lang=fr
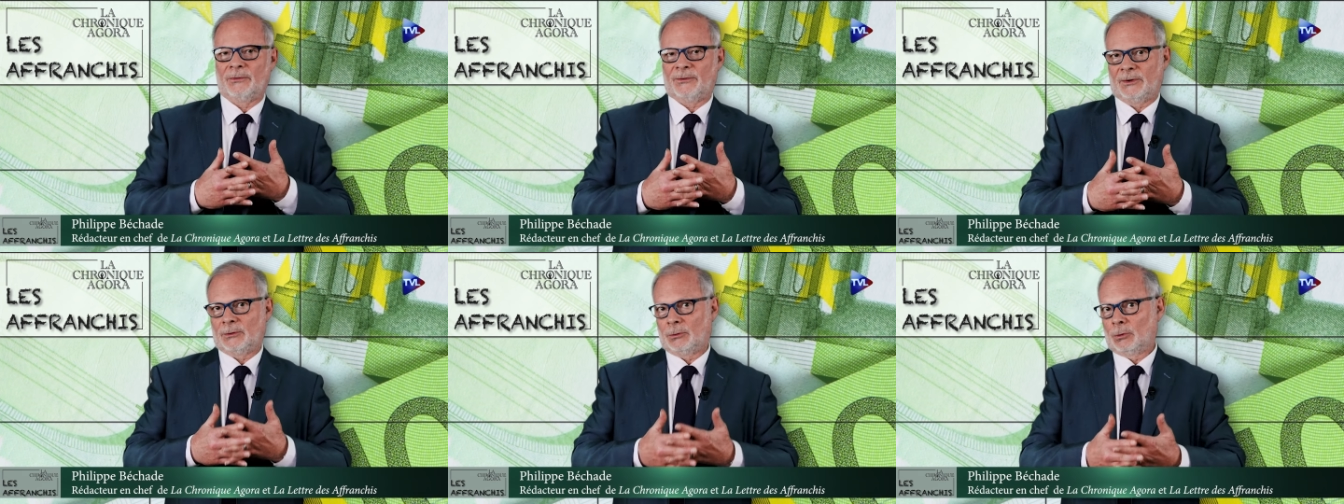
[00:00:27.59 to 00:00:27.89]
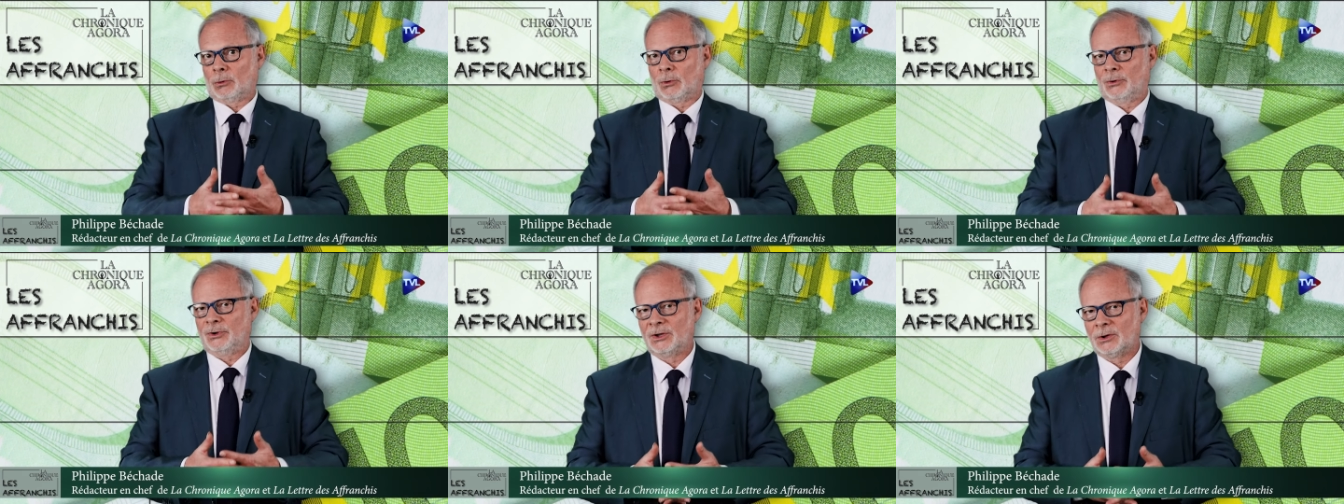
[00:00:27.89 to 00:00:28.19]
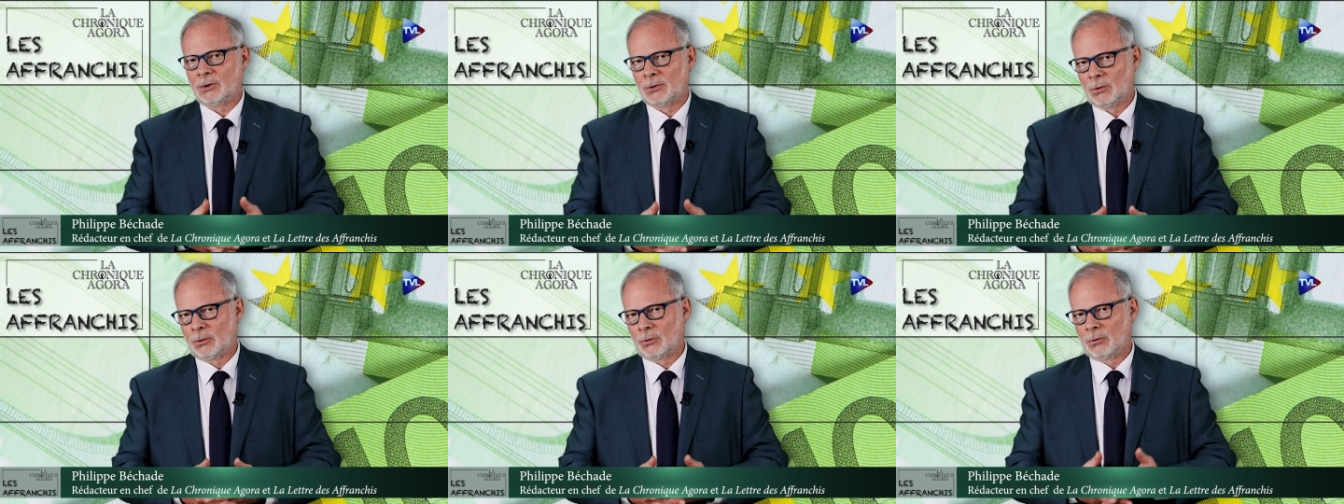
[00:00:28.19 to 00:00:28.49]
cette
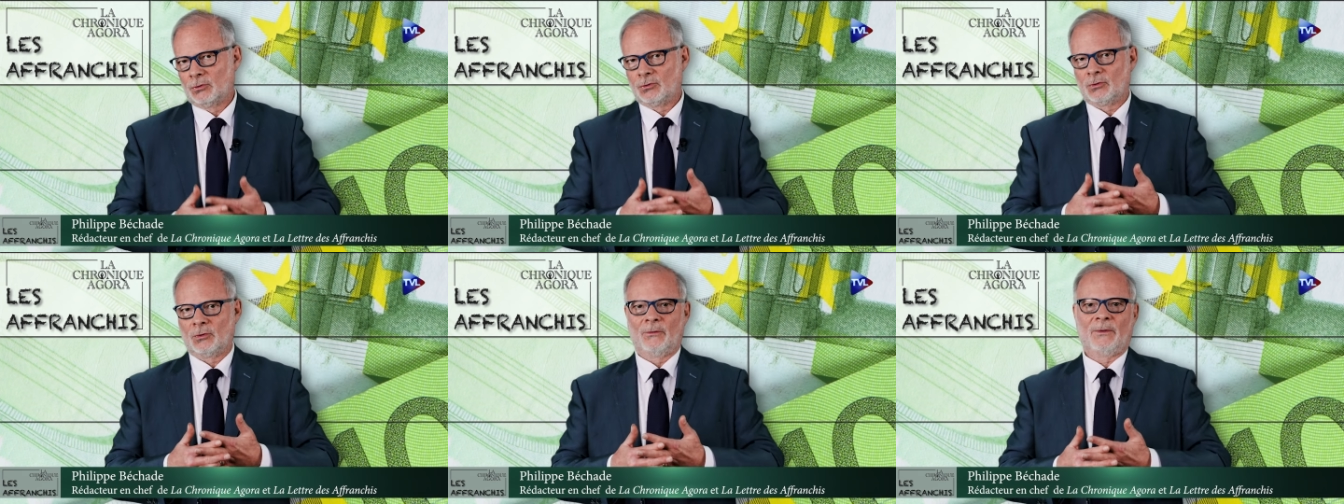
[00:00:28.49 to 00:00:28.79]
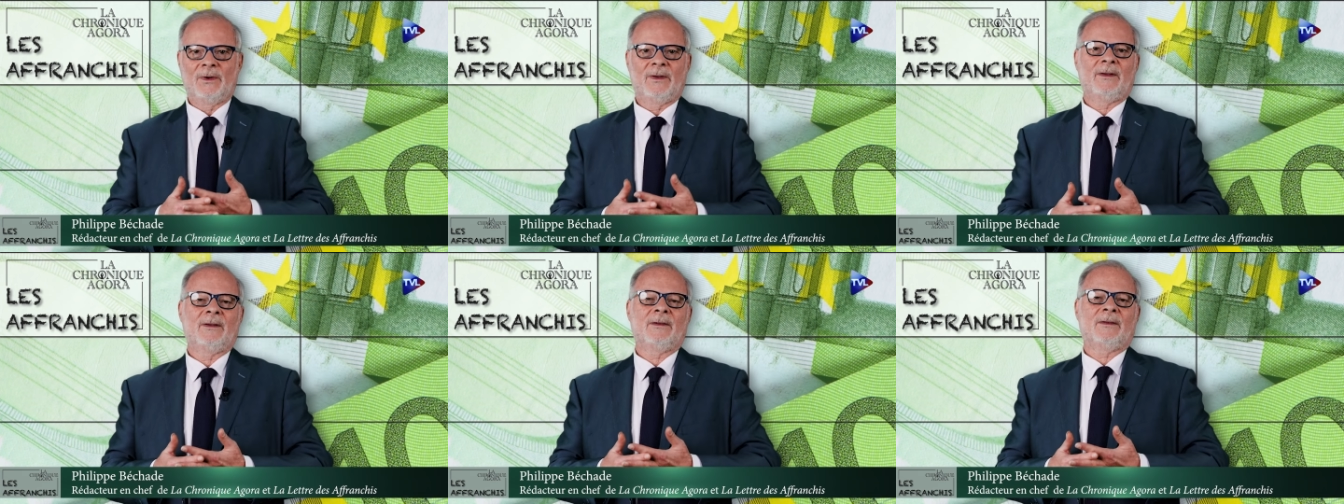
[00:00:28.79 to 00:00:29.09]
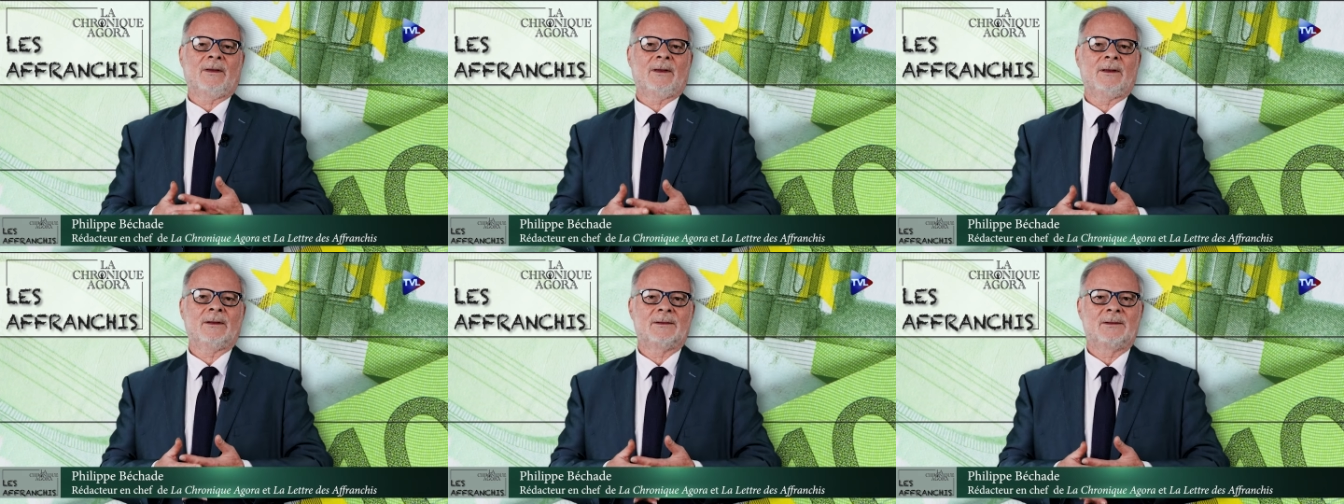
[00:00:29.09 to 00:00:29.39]
chronique que je
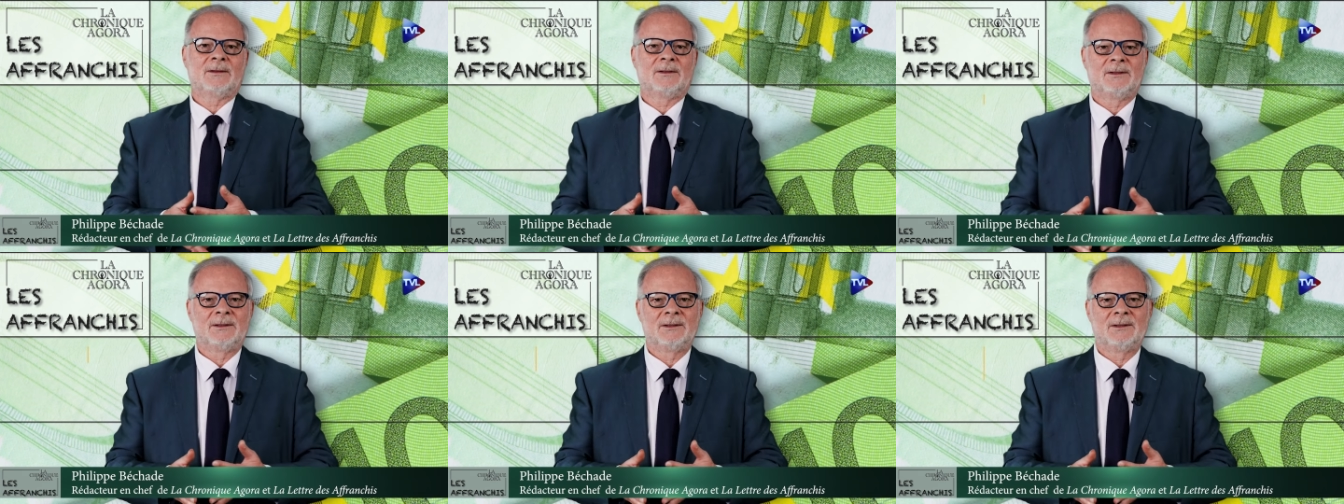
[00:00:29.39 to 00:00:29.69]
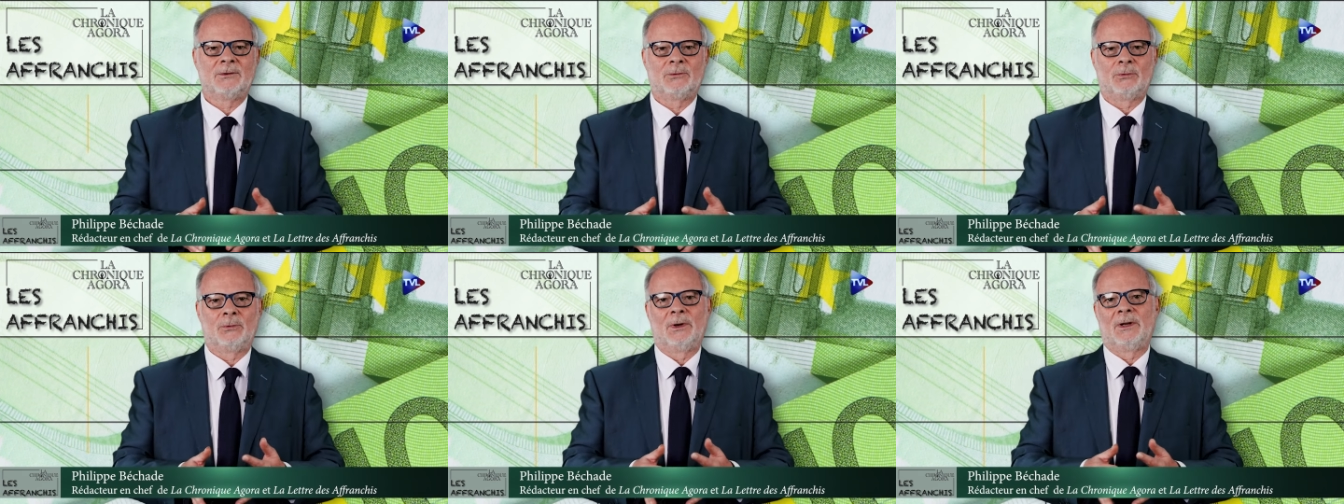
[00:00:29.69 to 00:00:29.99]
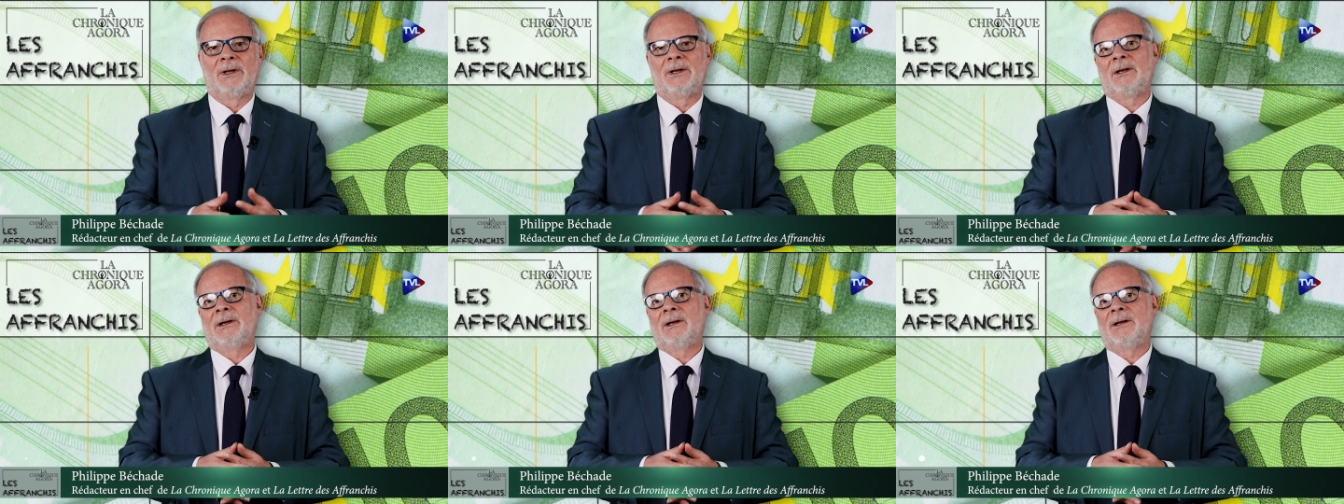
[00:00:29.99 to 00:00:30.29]
vais
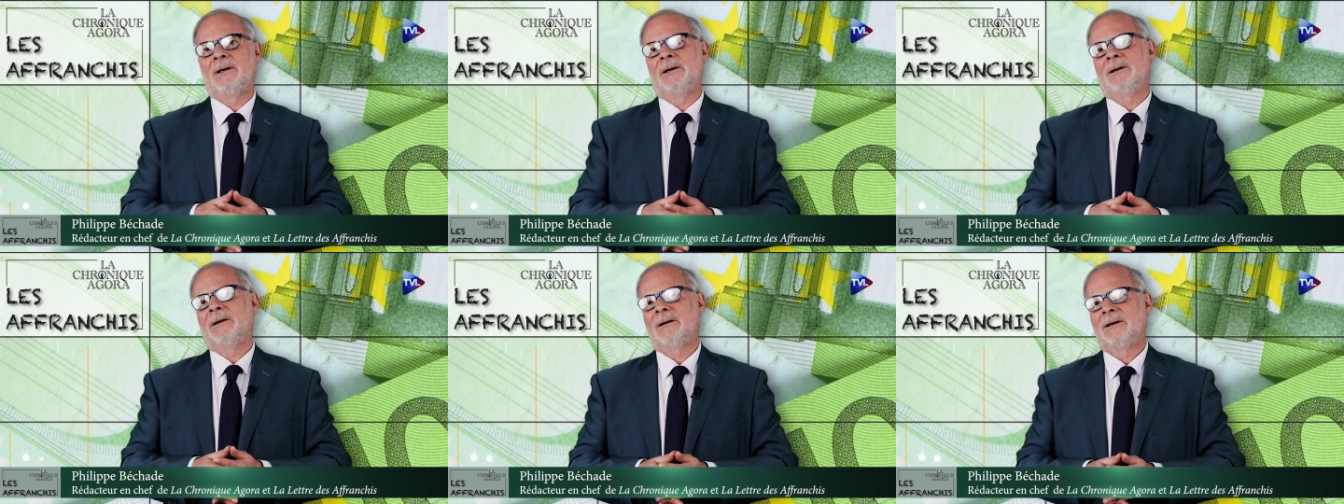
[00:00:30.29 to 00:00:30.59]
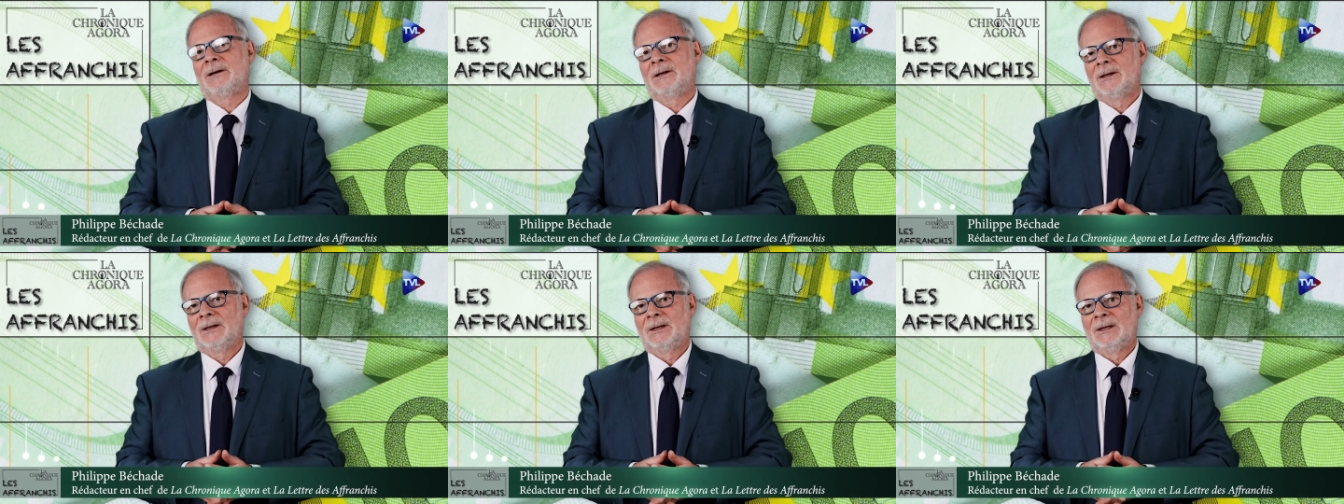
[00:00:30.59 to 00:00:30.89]
intituler